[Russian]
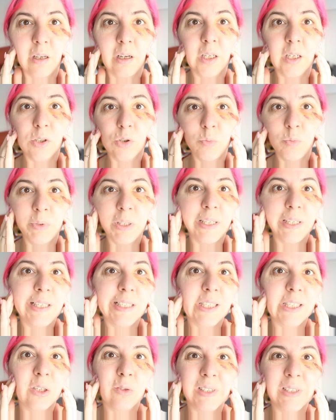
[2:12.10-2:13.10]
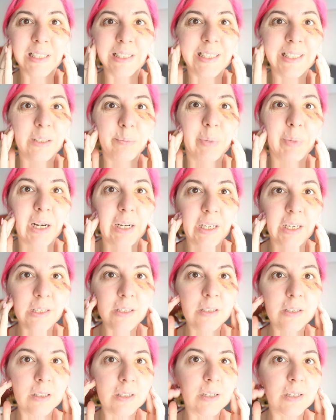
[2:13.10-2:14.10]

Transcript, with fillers: Особенно если у вас здесь болезнь,